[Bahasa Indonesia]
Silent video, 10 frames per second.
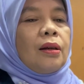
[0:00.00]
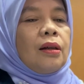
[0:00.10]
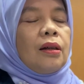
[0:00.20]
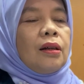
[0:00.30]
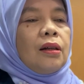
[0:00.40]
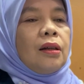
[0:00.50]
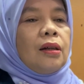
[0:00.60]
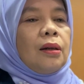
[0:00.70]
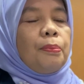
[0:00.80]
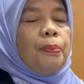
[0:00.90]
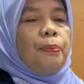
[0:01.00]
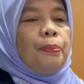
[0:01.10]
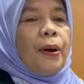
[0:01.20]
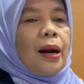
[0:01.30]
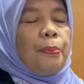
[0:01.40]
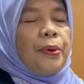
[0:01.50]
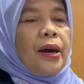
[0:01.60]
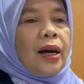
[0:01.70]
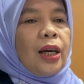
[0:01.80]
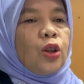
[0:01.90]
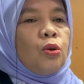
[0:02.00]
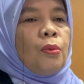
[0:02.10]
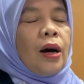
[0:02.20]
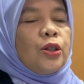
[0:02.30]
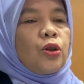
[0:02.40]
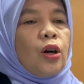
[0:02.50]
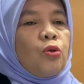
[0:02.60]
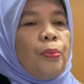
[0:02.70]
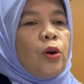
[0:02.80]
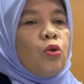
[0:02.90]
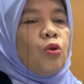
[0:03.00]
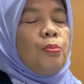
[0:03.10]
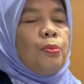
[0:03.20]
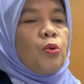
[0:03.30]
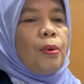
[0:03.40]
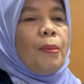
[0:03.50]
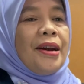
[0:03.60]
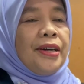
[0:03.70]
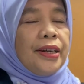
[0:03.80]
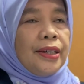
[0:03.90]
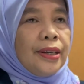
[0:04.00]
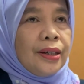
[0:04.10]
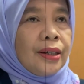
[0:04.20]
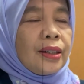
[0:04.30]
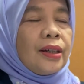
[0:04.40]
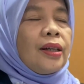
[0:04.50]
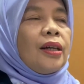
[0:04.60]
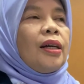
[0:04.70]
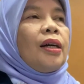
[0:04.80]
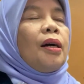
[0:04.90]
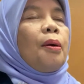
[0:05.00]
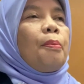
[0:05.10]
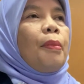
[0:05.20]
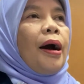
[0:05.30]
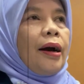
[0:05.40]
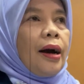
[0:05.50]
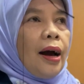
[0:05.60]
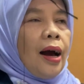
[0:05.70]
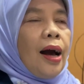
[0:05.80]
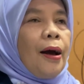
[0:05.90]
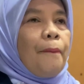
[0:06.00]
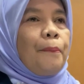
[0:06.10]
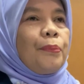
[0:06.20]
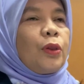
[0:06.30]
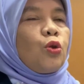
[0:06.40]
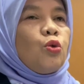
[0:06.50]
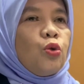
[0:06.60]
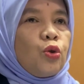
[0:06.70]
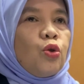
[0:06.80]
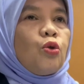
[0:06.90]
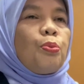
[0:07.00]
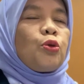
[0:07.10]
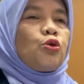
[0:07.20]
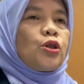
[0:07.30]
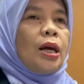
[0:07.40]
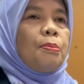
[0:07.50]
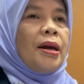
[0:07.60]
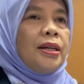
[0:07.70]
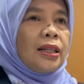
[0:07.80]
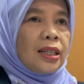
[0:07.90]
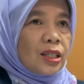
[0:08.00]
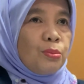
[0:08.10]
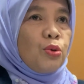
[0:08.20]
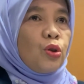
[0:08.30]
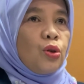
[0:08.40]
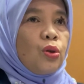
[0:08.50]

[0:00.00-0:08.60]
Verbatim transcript: eh, para pihak itu mengajukan upaya hukum berupa banding, maka tunggu dulu putusan banding tersebut.